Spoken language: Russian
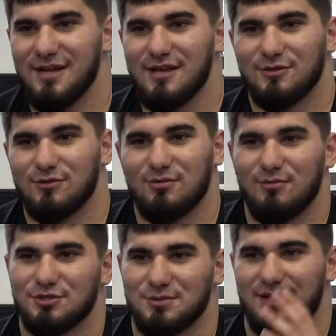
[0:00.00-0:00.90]
которые
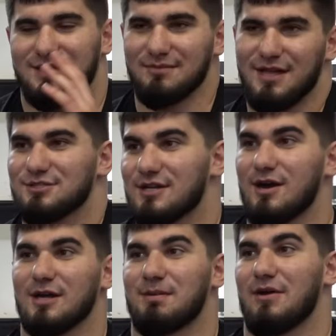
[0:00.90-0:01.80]
может меня там даже
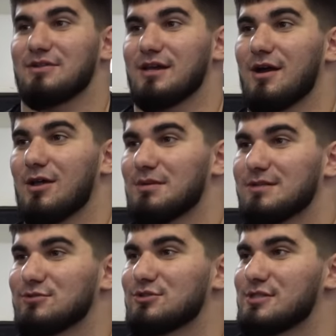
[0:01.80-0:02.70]
отправить на аккаунт,
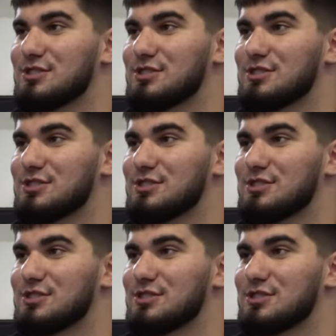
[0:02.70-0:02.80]
потому что